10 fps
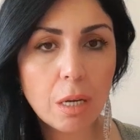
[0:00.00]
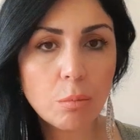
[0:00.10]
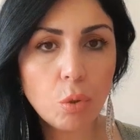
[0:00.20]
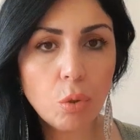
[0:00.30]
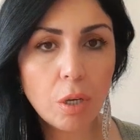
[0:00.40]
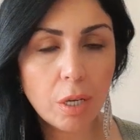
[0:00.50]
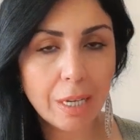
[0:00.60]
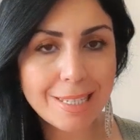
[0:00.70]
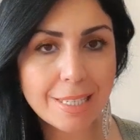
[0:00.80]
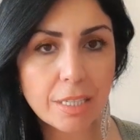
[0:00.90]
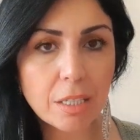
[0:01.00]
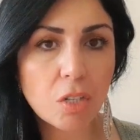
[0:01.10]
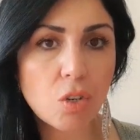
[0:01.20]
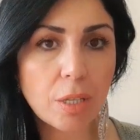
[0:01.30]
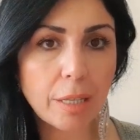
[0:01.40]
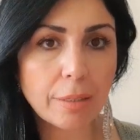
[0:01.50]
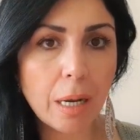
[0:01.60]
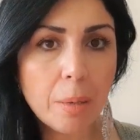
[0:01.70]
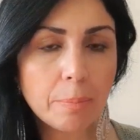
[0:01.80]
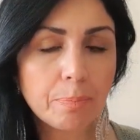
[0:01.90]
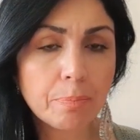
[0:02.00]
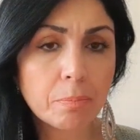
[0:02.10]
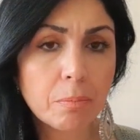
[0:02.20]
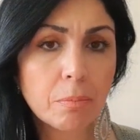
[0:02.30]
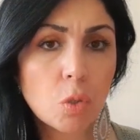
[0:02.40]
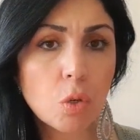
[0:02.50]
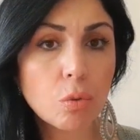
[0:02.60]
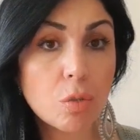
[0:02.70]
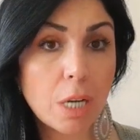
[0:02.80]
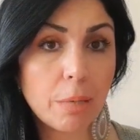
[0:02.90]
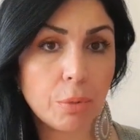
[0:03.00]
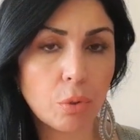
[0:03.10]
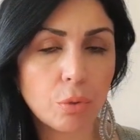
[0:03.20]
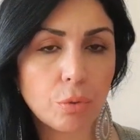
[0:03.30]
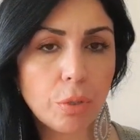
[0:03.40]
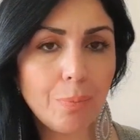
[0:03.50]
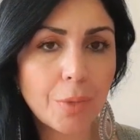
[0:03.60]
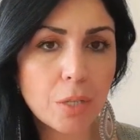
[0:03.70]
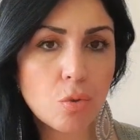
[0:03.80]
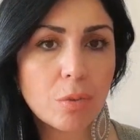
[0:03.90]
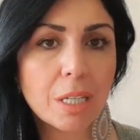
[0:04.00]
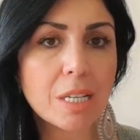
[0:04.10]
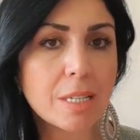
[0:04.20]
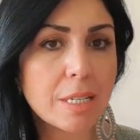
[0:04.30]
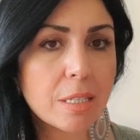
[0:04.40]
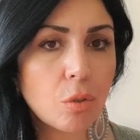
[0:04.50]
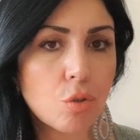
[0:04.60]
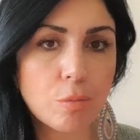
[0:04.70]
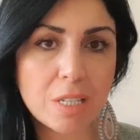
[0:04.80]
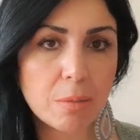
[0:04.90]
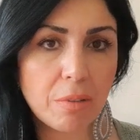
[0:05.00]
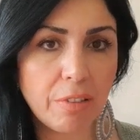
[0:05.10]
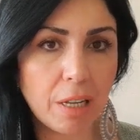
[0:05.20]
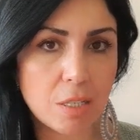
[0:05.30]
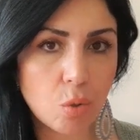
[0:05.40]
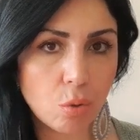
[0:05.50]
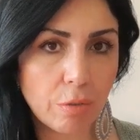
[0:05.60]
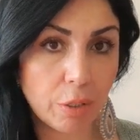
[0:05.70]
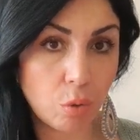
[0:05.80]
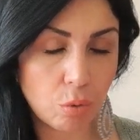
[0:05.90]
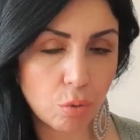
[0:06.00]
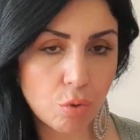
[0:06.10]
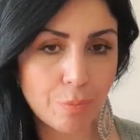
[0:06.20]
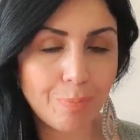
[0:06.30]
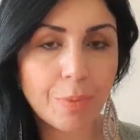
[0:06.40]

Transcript: Bu estetik açıdan da çok güzel bir görüntü. Sütyen askısının gözükmesi bir falsodur ve kötüdür.